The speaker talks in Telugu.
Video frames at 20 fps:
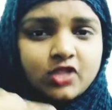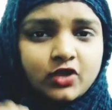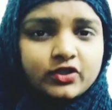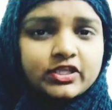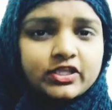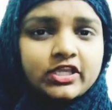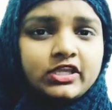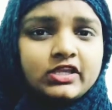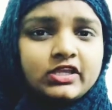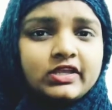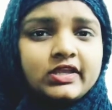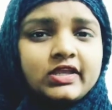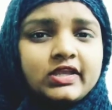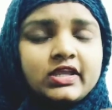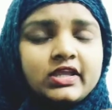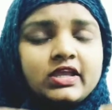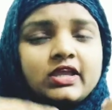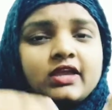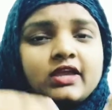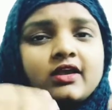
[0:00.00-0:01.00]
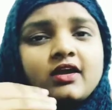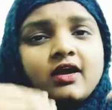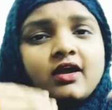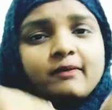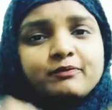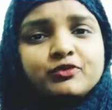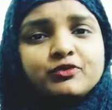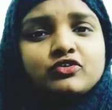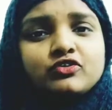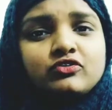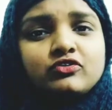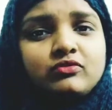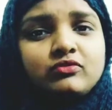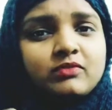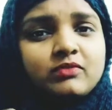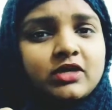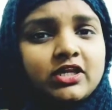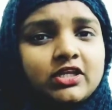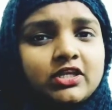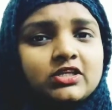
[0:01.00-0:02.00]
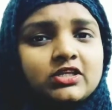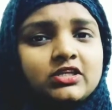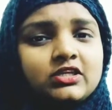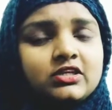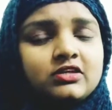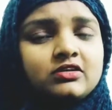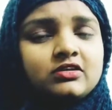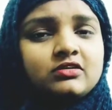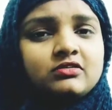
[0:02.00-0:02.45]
ఓకే అప్పుడు మనకి